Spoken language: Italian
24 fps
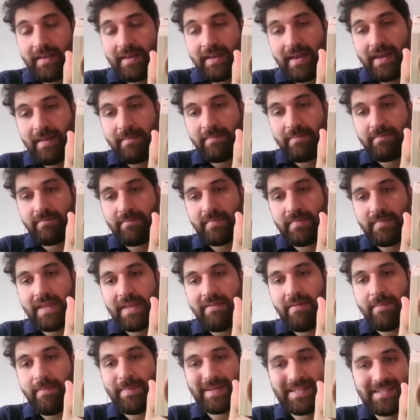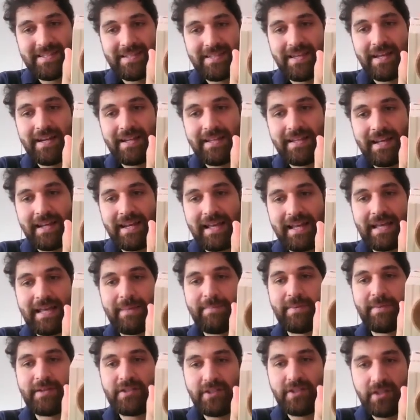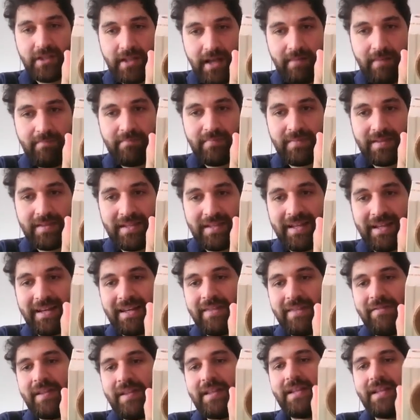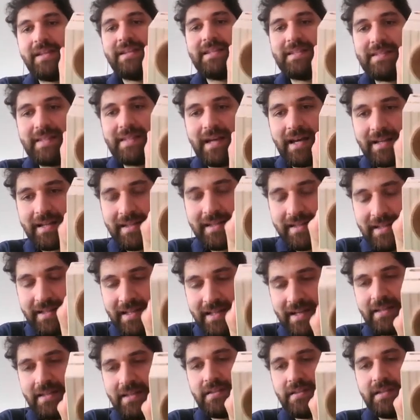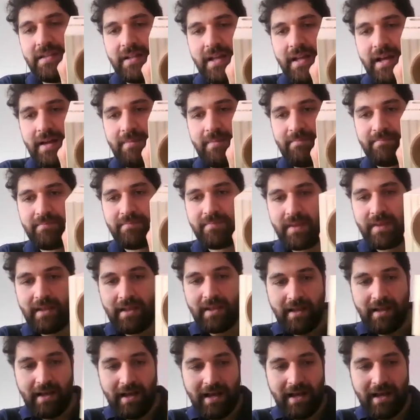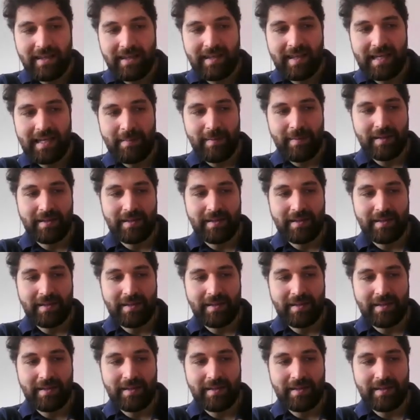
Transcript: che deve passare dalla capacità di rivitalizzare, di ridare dignità anche alle